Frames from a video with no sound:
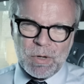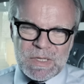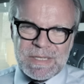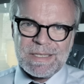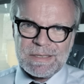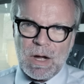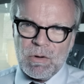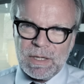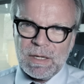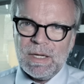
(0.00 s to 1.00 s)
plötzlich
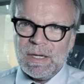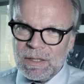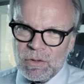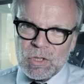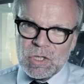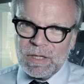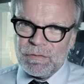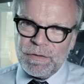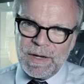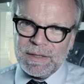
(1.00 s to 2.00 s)
traurige
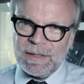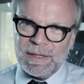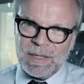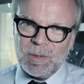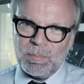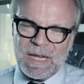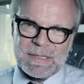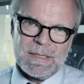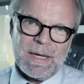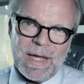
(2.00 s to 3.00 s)
Deutschlandfahnen in
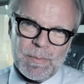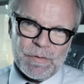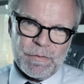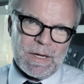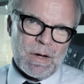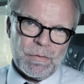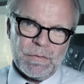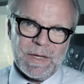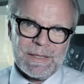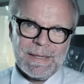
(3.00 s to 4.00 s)
Plastikeimern
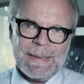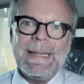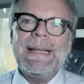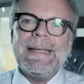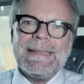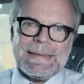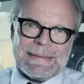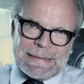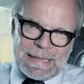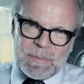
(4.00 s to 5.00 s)
verkauft werden.
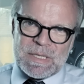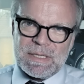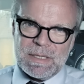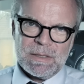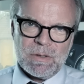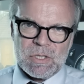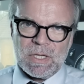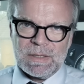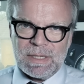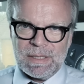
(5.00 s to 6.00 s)
Die kann man sich hier in
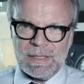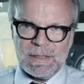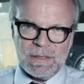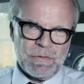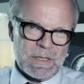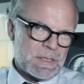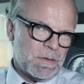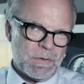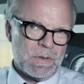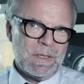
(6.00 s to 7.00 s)
Deutschland dann an die Fenster
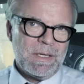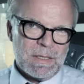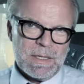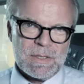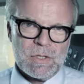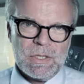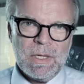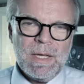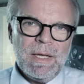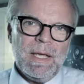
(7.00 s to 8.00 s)
von chinesischen
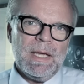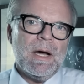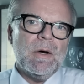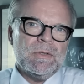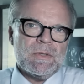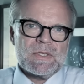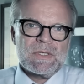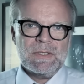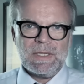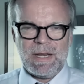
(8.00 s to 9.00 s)

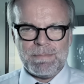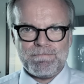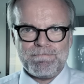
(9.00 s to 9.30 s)
E-Autos klemmen.